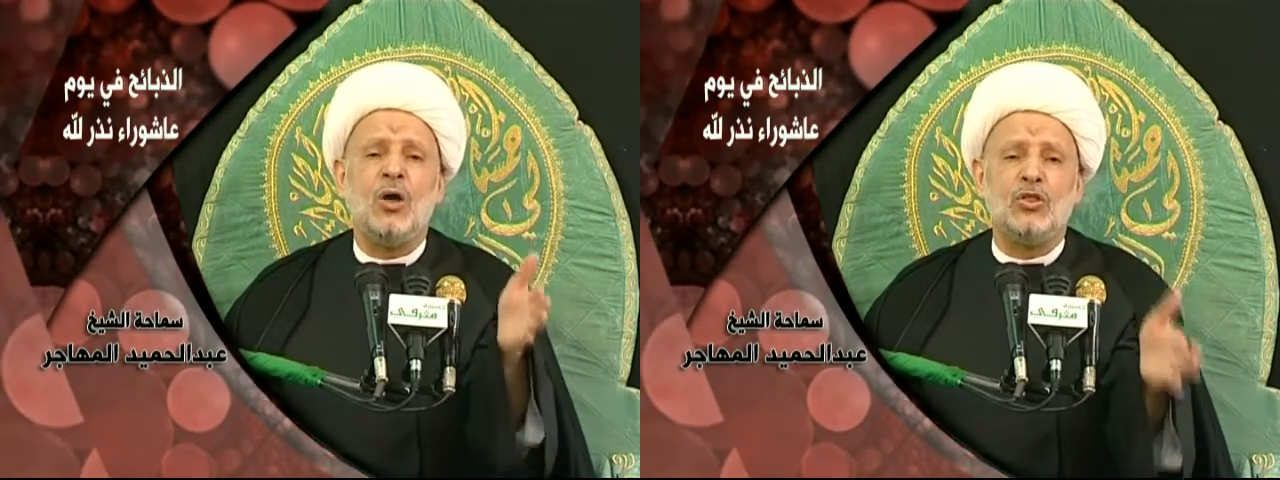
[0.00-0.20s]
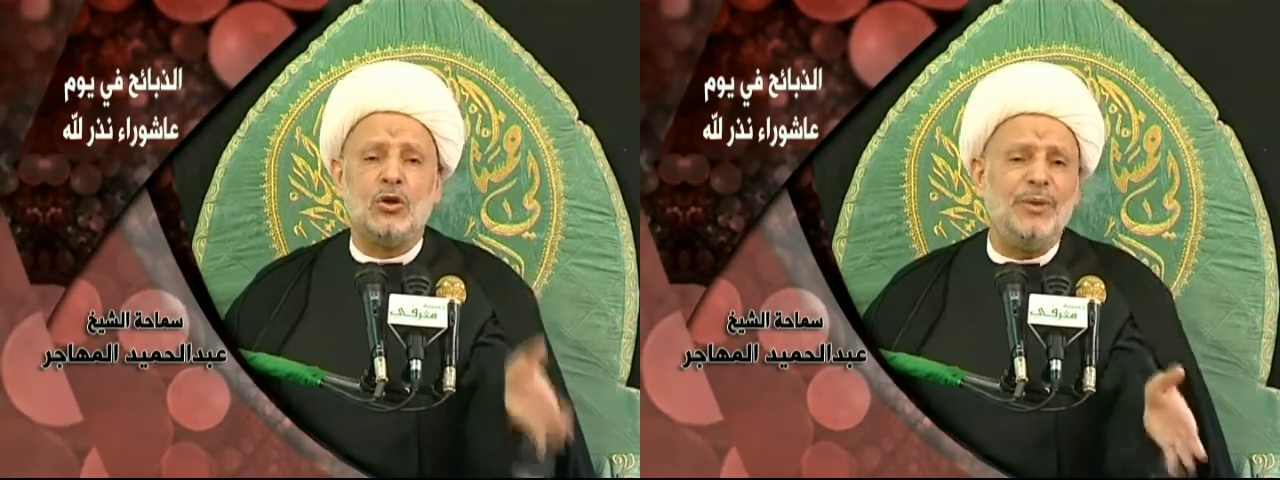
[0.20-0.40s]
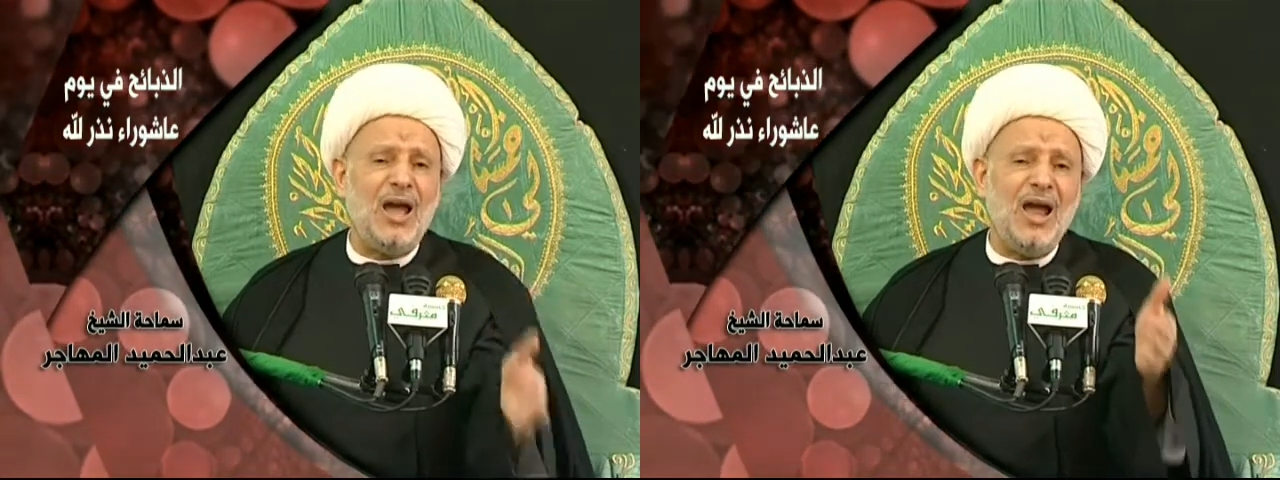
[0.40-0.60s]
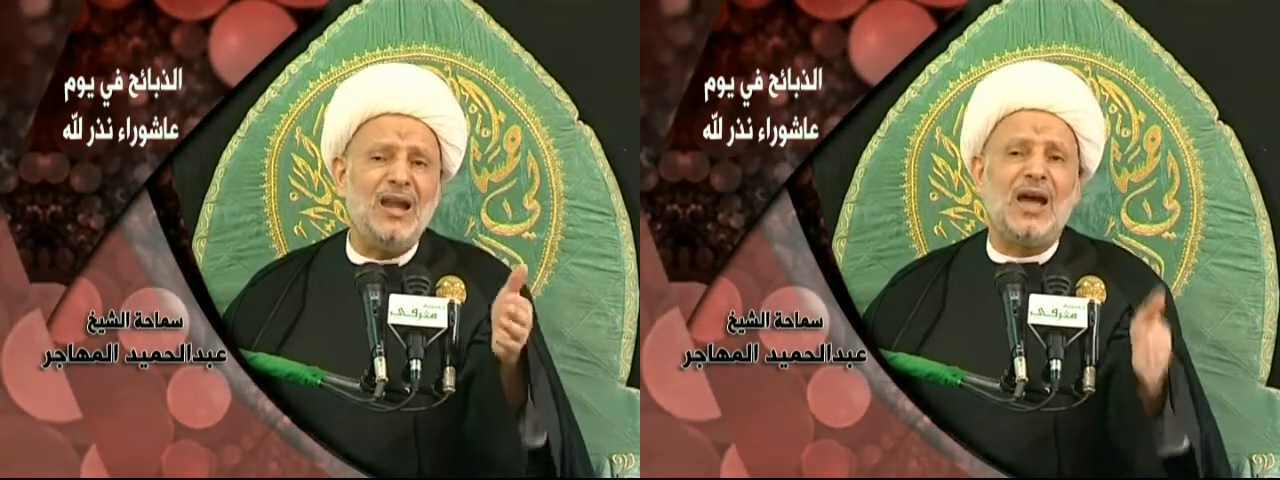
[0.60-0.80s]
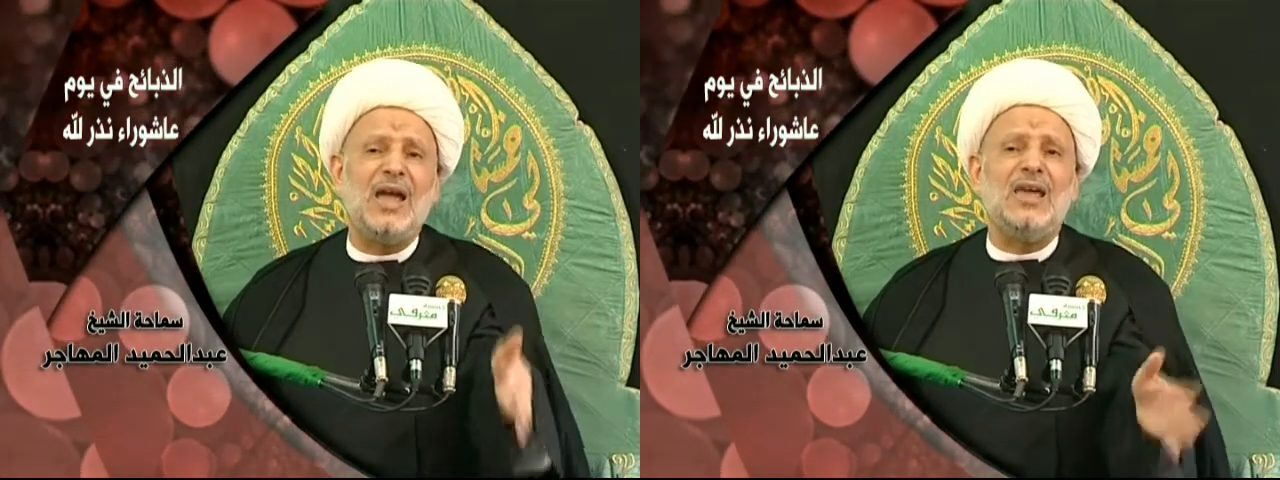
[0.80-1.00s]
ذبح
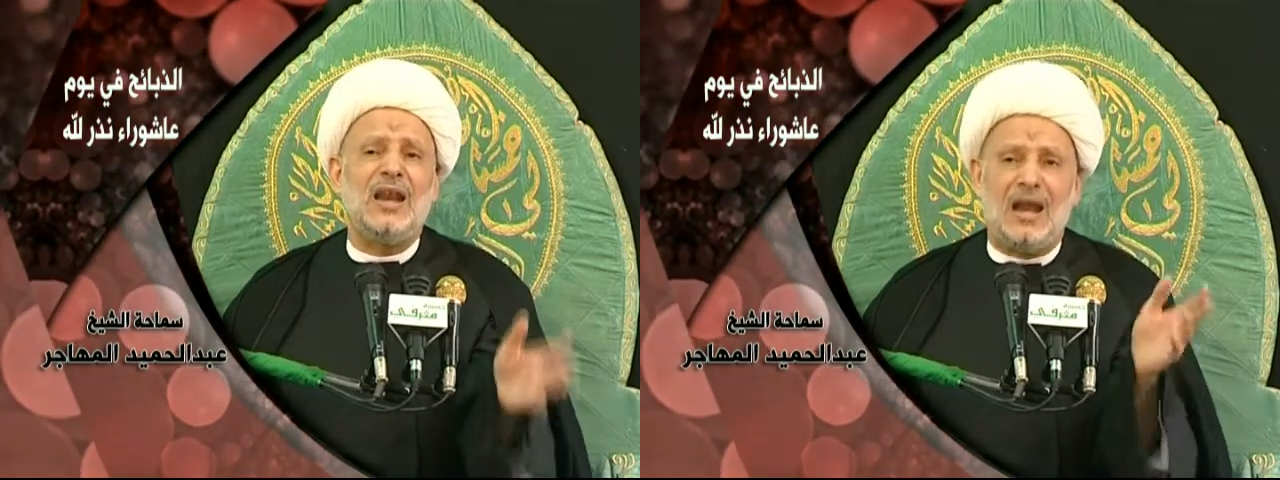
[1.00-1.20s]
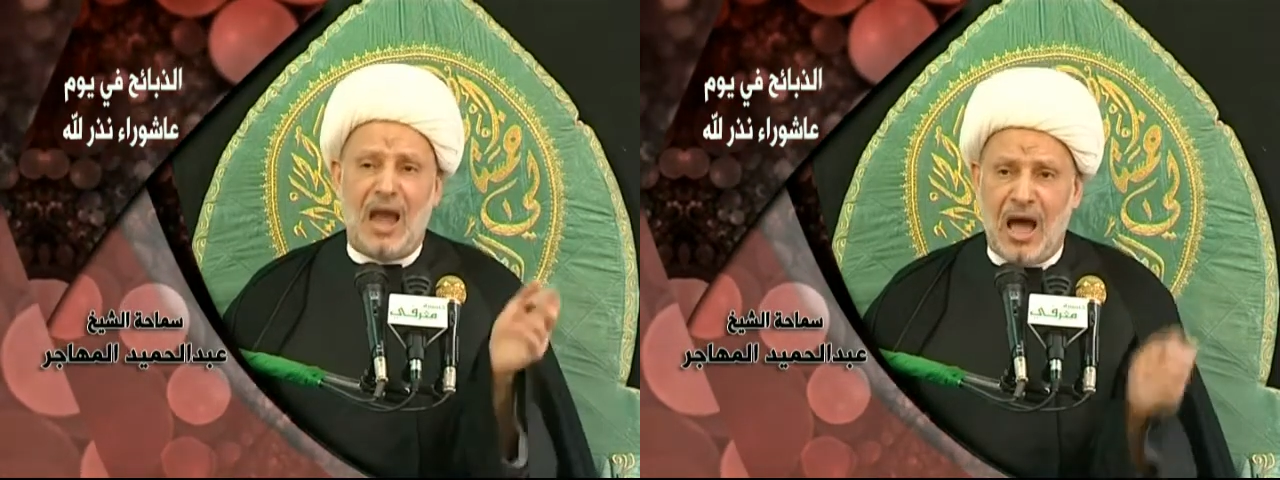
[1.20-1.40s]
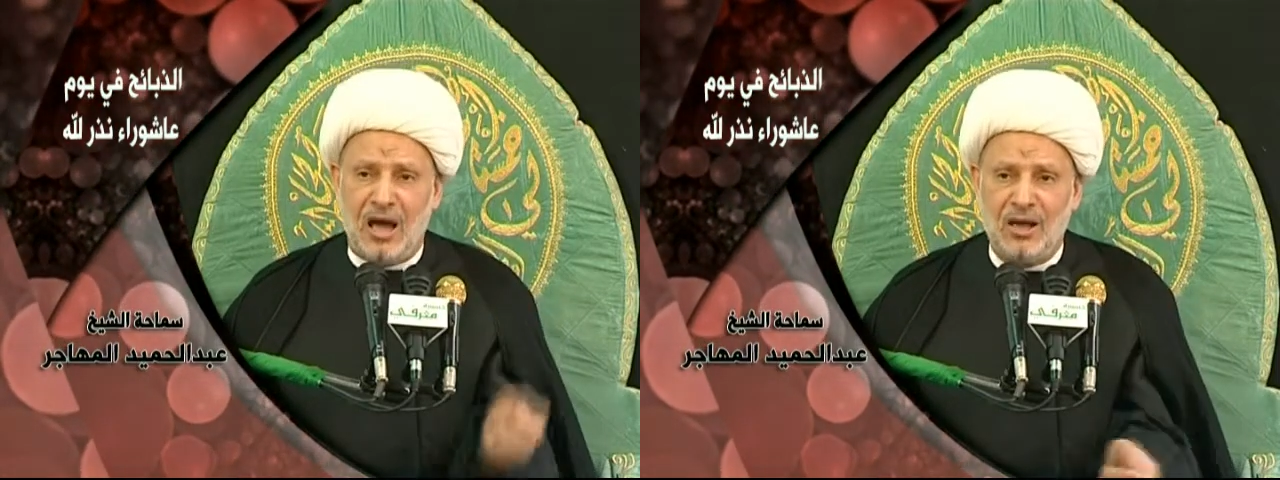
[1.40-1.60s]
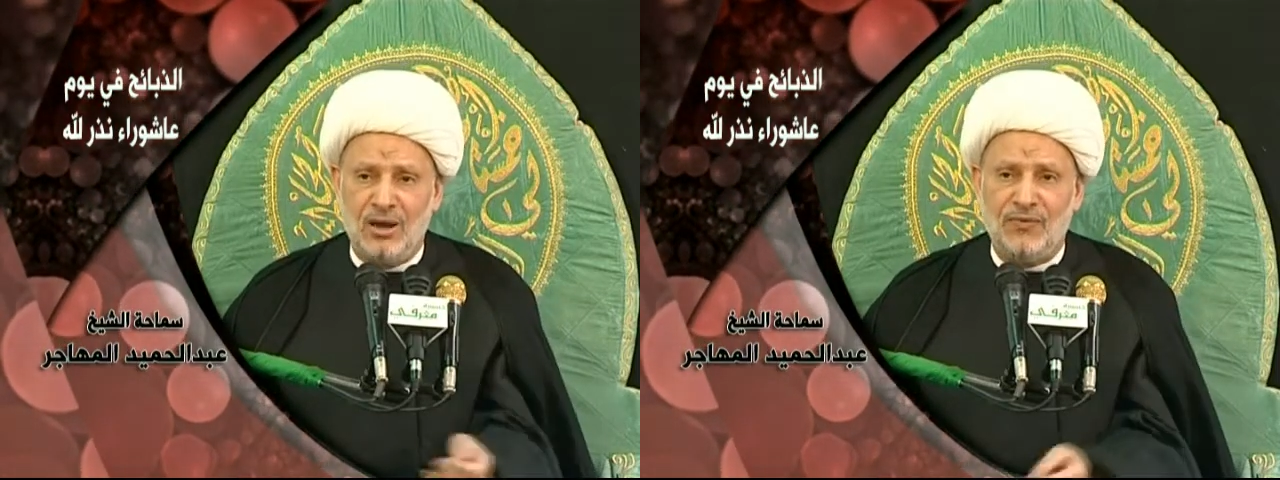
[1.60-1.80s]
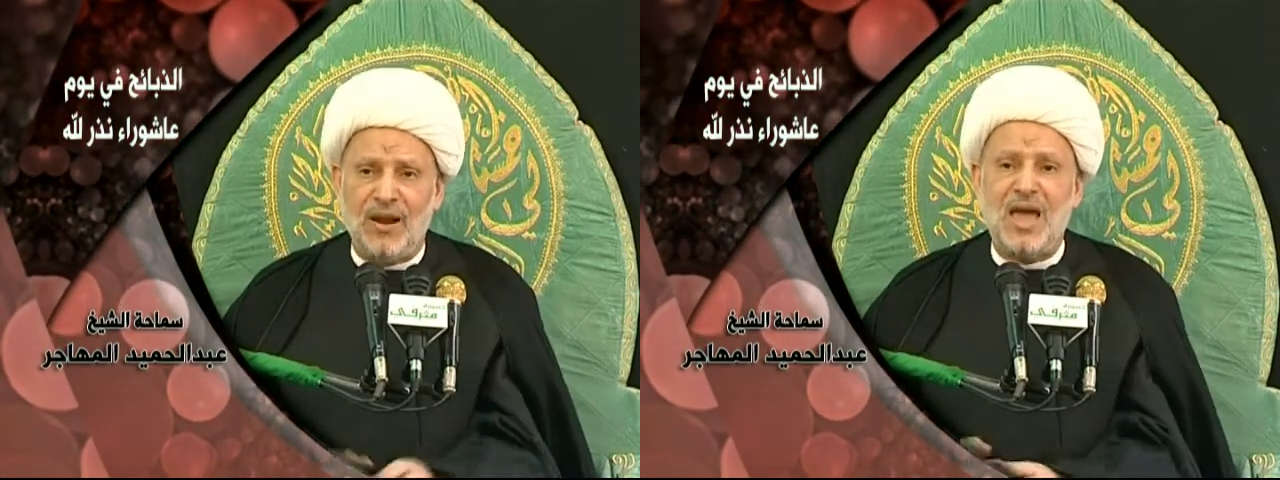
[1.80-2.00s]
لغير الله
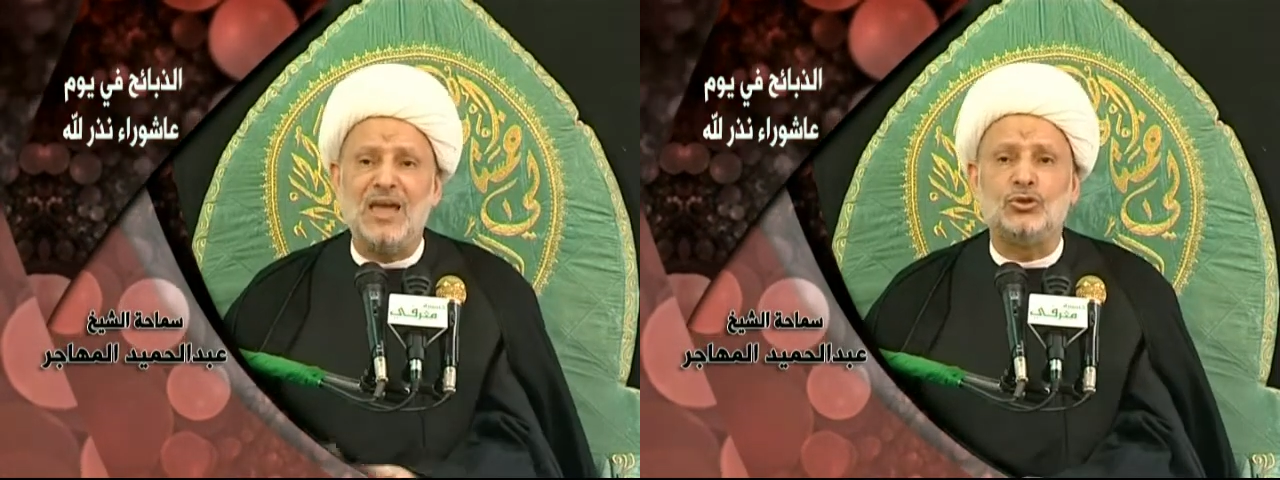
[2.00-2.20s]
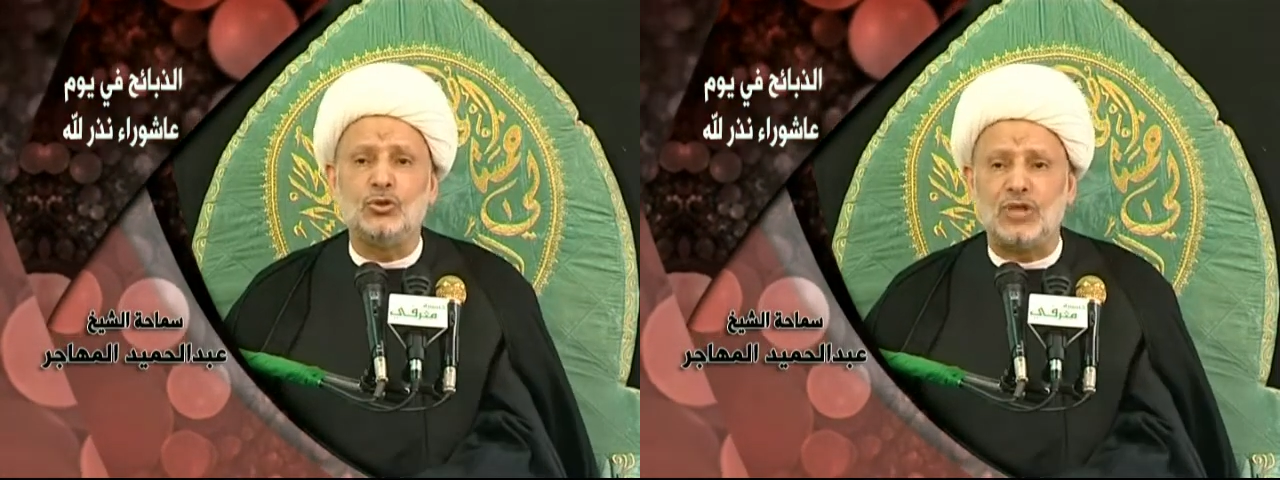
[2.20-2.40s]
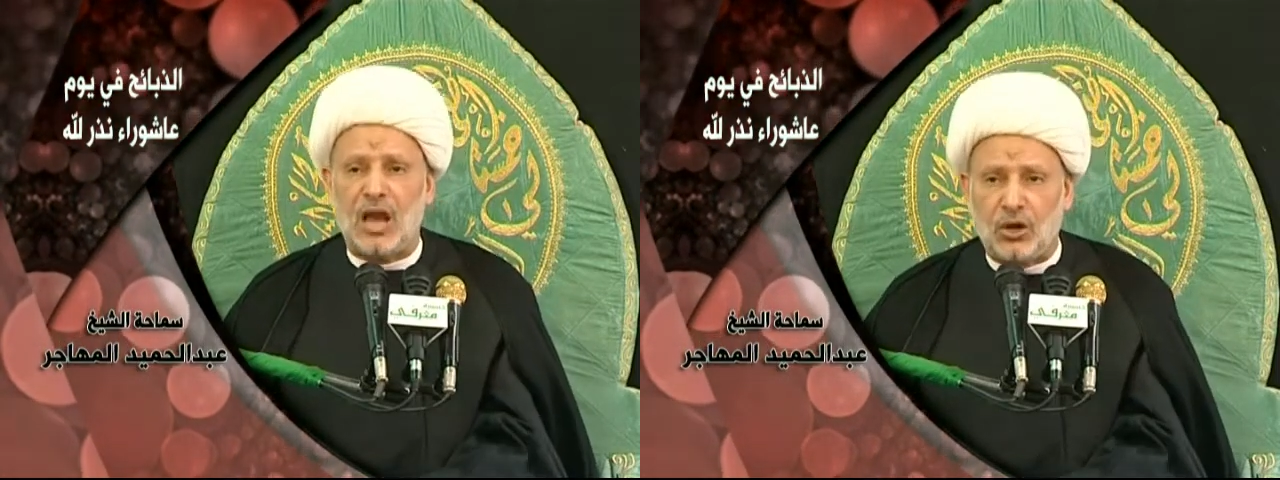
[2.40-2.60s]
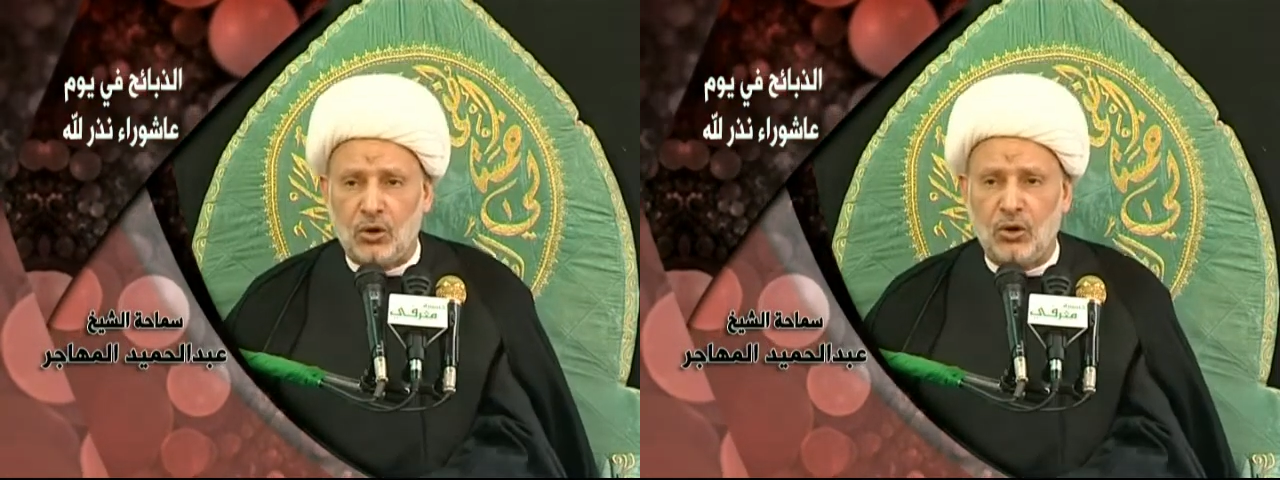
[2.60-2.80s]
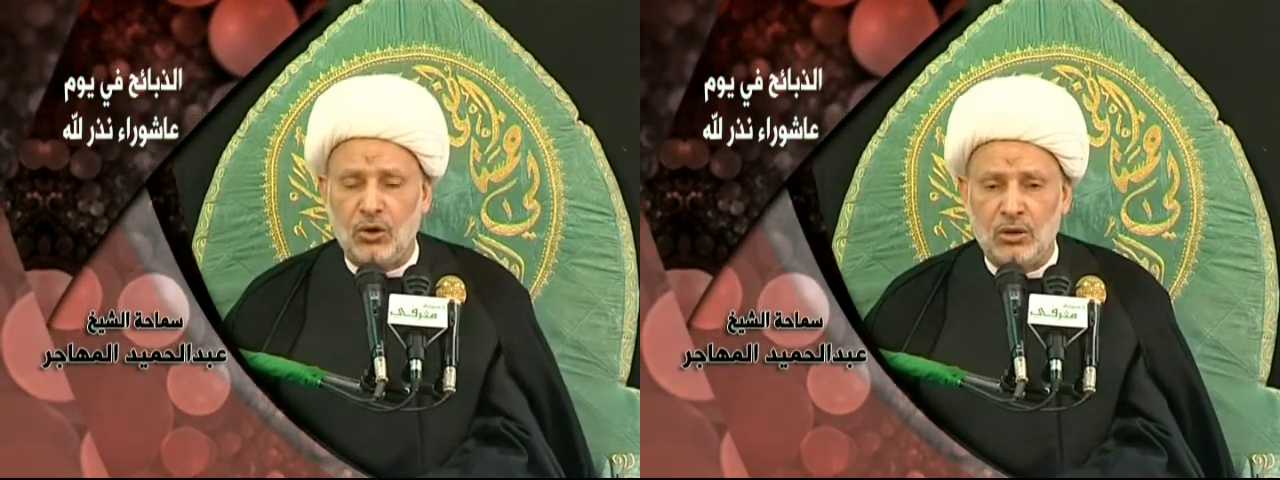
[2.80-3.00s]
فلا يجوز اكله